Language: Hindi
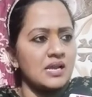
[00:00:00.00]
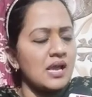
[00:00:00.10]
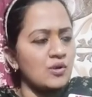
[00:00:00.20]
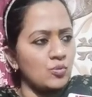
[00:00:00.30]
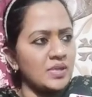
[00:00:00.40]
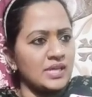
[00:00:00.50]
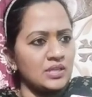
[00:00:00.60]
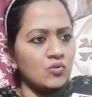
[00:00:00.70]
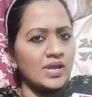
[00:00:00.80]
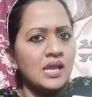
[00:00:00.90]
लाख रुपये दे
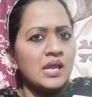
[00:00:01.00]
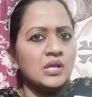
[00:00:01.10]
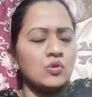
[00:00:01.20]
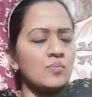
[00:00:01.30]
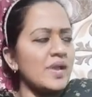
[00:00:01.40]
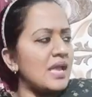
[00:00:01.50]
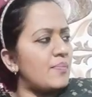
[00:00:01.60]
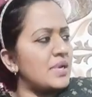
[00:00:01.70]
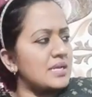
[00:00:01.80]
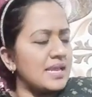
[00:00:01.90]
दोगे तो मैं
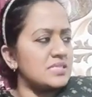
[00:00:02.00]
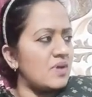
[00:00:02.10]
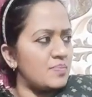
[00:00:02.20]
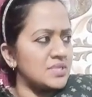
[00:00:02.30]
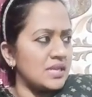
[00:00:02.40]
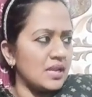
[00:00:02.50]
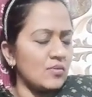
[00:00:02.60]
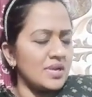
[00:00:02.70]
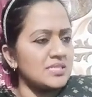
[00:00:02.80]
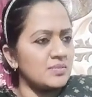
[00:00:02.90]
अपना केस वापस ले
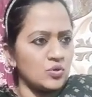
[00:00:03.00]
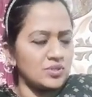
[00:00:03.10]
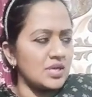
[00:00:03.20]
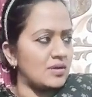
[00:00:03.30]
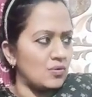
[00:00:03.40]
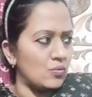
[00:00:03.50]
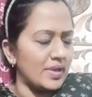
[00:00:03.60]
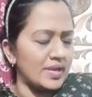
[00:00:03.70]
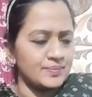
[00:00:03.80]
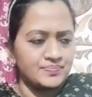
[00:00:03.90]
लूँगी समझौता कर
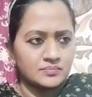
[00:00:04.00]
लूँगी